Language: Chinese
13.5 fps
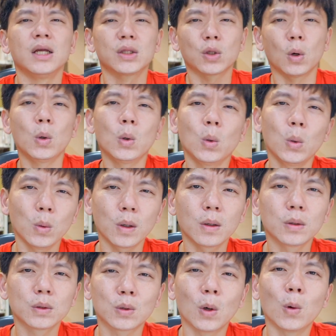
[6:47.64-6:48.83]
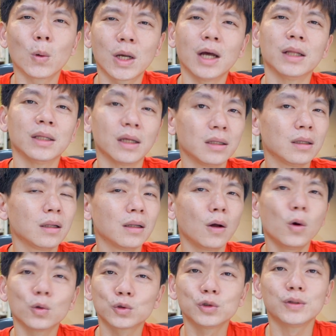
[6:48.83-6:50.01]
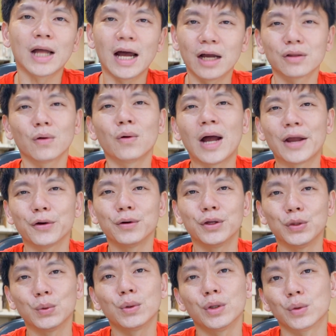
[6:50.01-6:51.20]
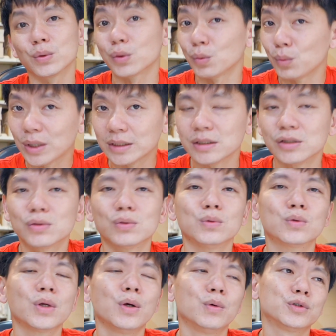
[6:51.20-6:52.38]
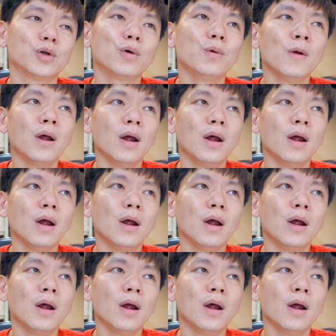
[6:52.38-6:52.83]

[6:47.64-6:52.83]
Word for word: 都。都可能后续大家都还有很多很多的未知数，所以我就